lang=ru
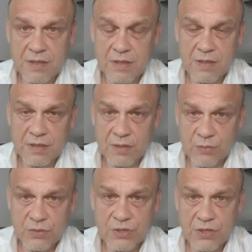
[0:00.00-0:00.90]
Это
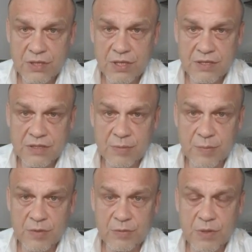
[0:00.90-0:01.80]
очень интересный
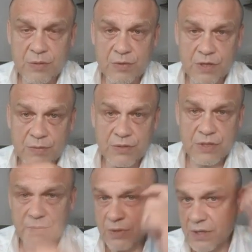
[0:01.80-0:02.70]
момент. У меня вот девочка
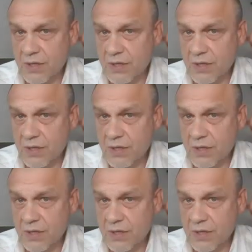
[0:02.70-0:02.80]
была,